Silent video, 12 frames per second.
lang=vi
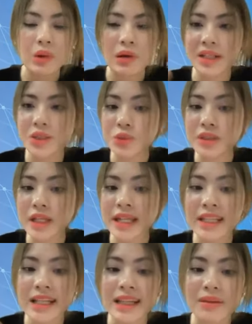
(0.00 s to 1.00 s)
hoặc là chúng ta
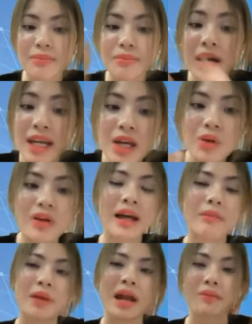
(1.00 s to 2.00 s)
đang đi làm may hoặc
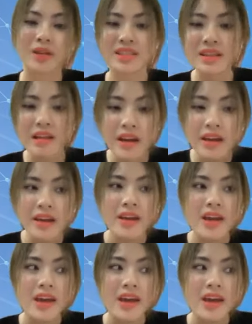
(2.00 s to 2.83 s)
làm làm cái gì đấy,